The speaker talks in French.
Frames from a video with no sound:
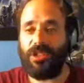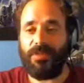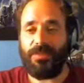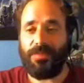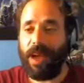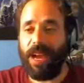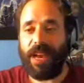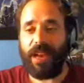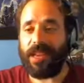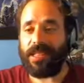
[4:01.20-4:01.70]

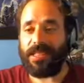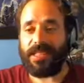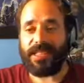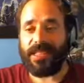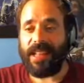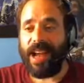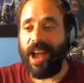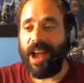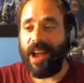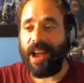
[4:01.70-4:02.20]
bien
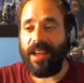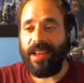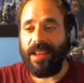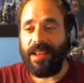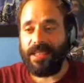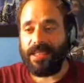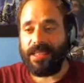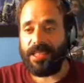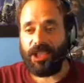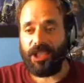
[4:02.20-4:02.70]
ordinaire. Tu
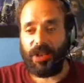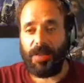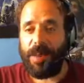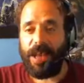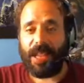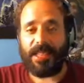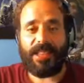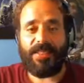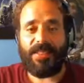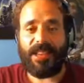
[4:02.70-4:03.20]
sais, j'ai
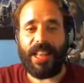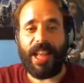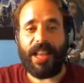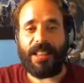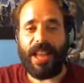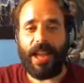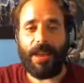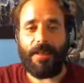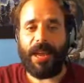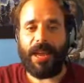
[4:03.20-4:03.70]
parti avec de la
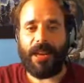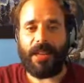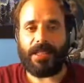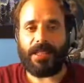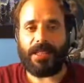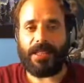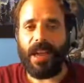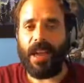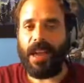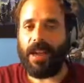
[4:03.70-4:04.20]
terre bien
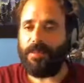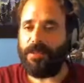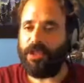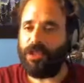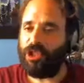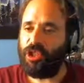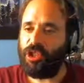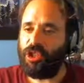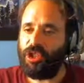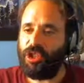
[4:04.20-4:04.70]
ordinaire, puis
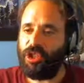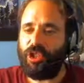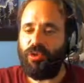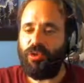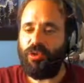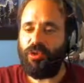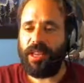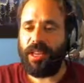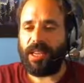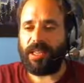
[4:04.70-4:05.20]
j'ai eu
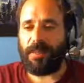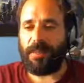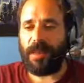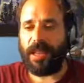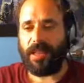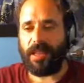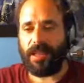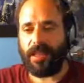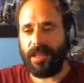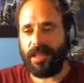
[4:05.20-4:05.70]
des, quasiment
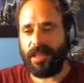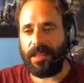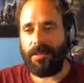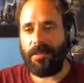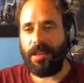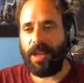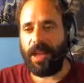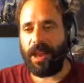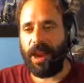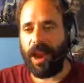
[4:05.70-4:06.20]
des, des,
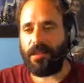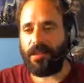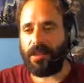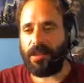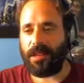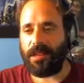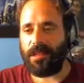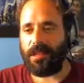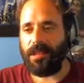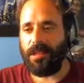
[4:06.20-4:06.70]
miracles.